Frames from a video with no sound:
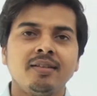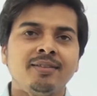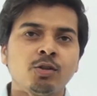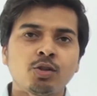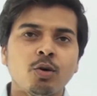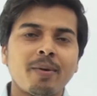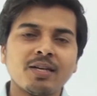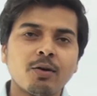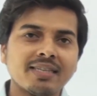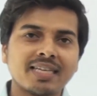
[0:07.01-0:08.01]
दोस्तों हमारी
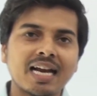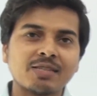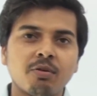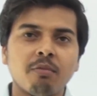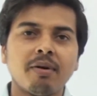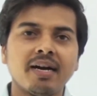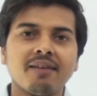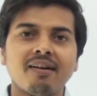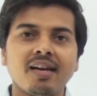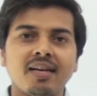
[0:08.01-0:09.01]
आज क्लास में हम पढ़ने
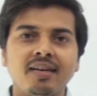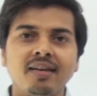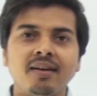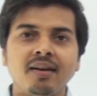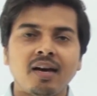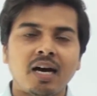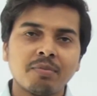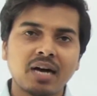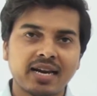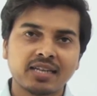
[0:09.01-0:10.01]
वाले हैं हम
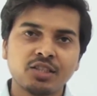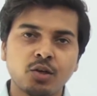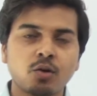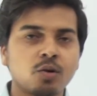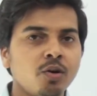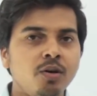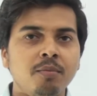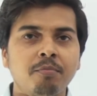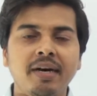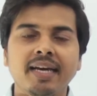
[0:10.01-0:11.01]
कारक चिन्हों को
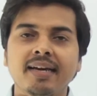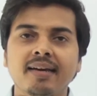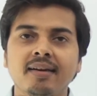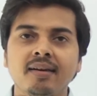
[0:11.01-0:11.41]
पढ़ेंगे